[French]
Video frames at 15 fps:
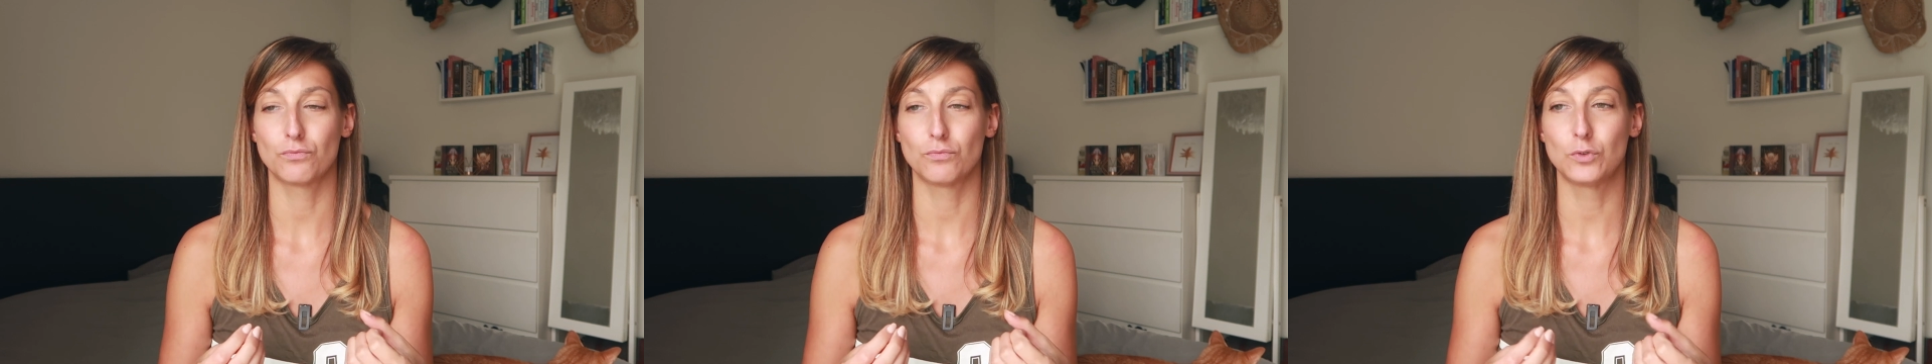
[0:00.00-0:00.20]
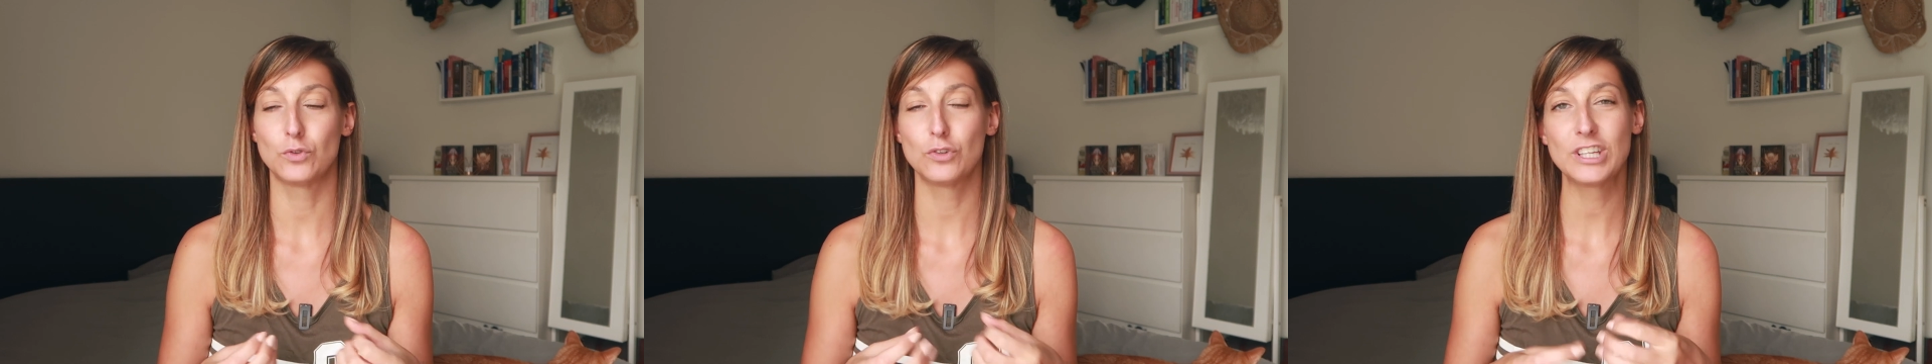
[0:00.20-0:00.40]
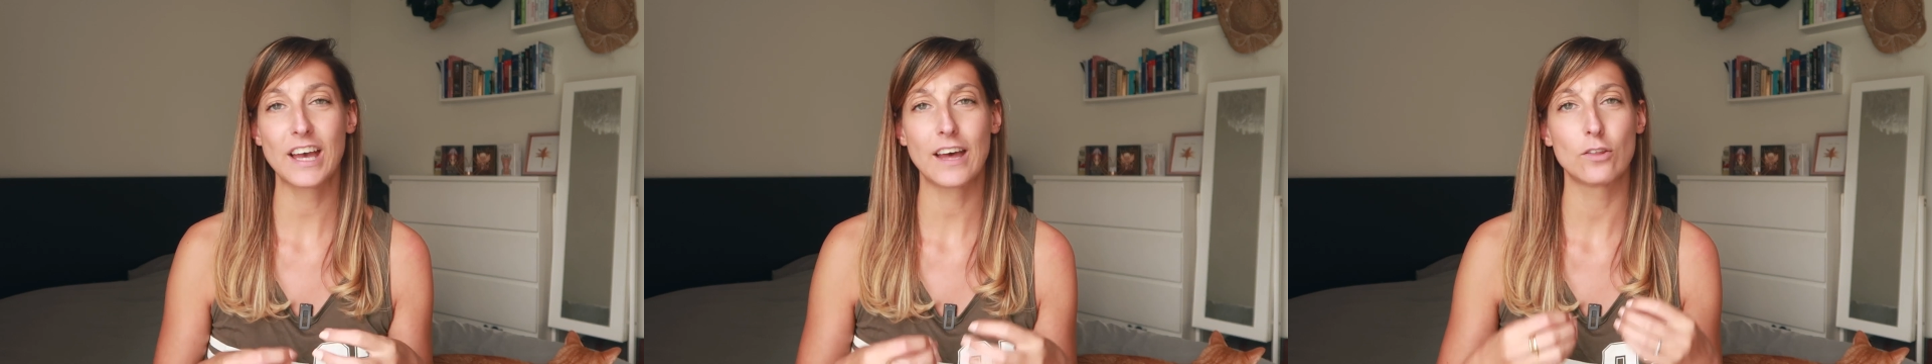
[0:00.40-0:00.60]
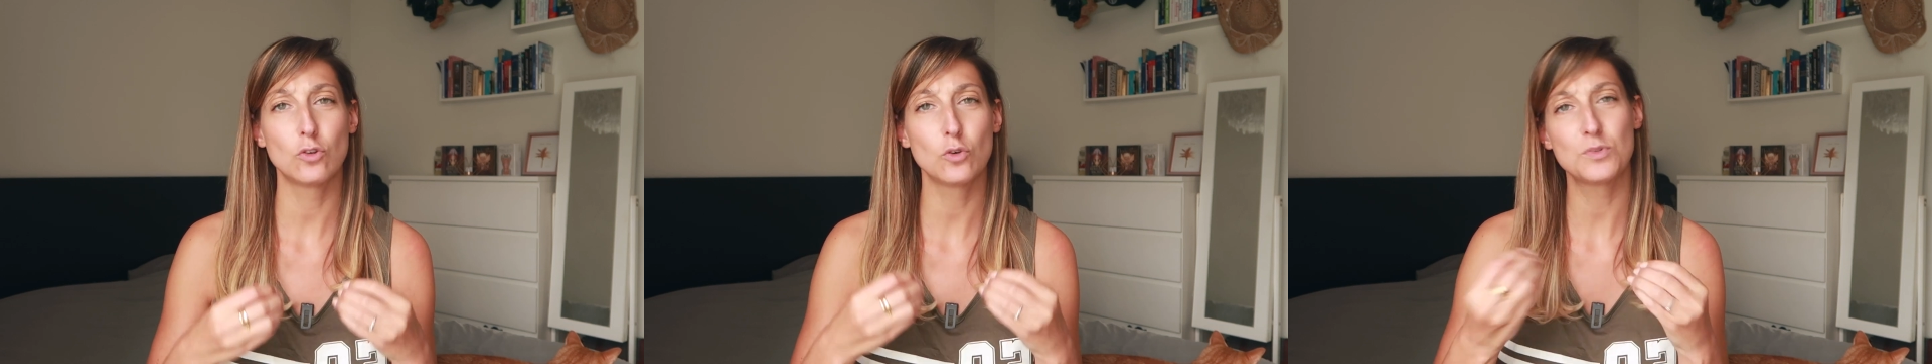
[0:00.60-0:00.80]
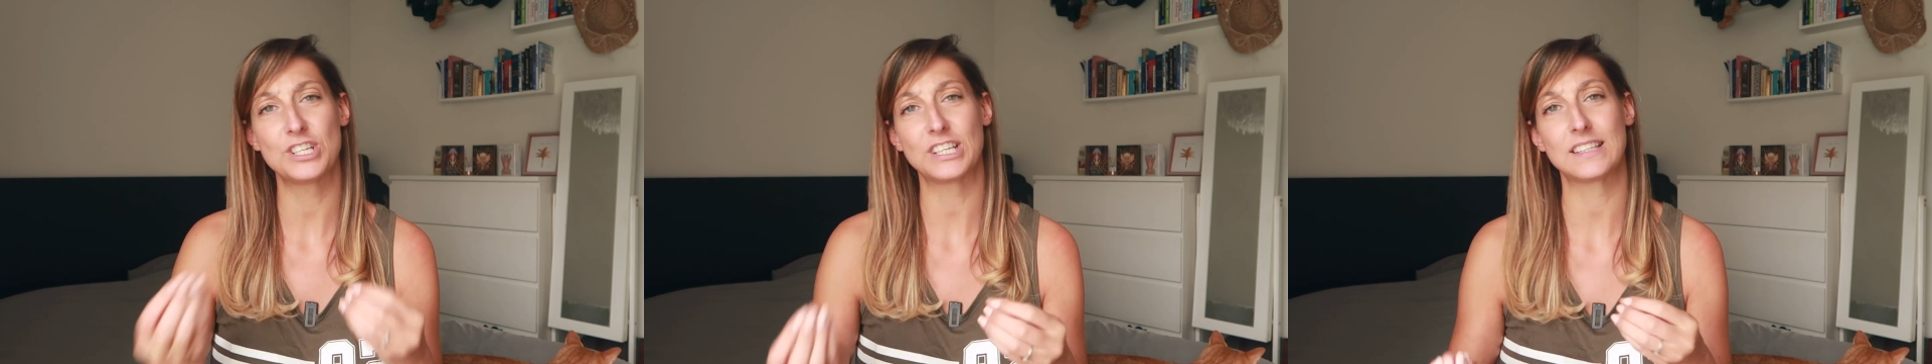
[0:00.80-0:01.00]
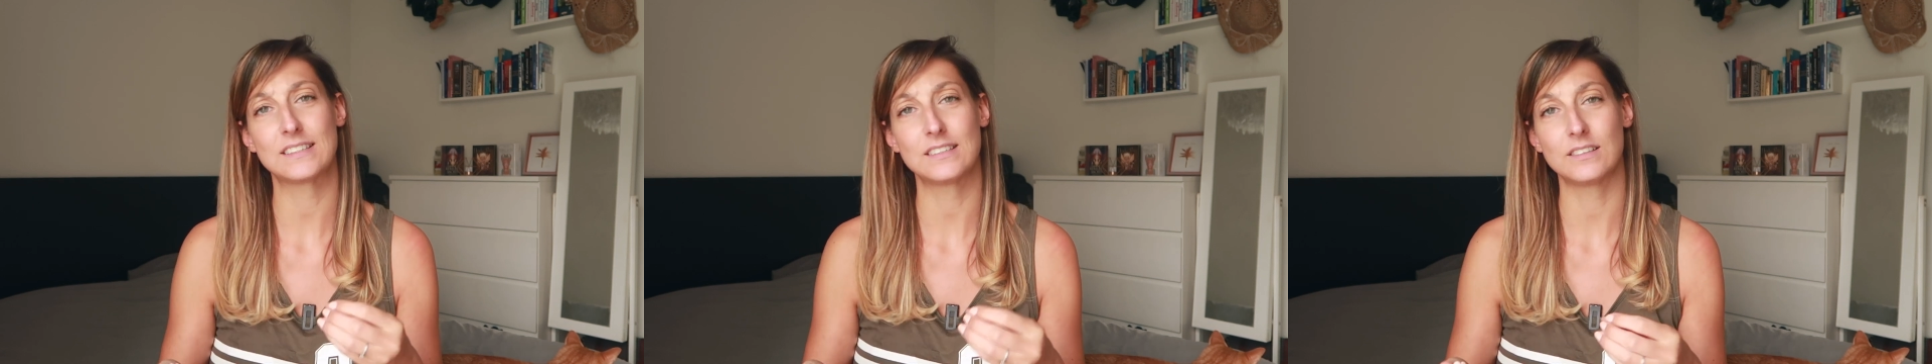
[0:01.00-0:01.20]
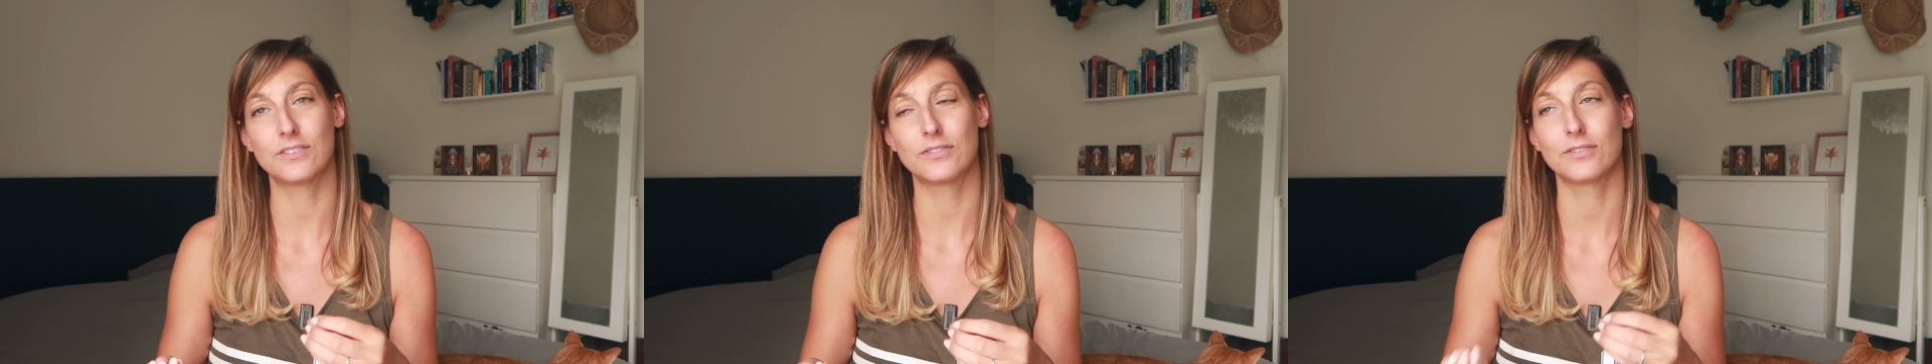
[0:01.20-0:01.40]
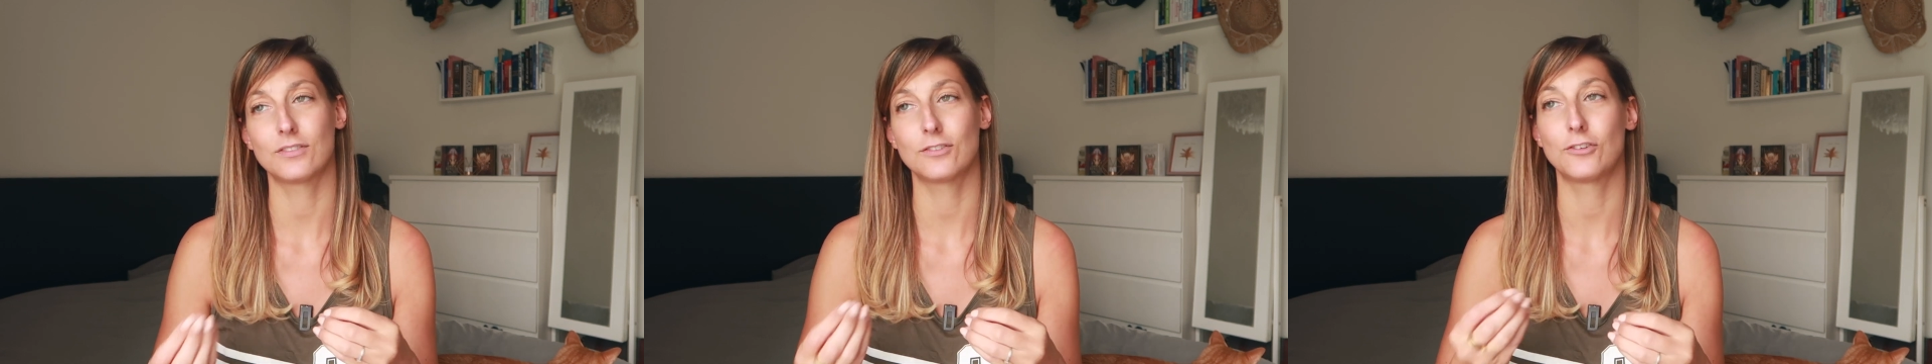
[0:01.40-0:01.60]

me donner un objectif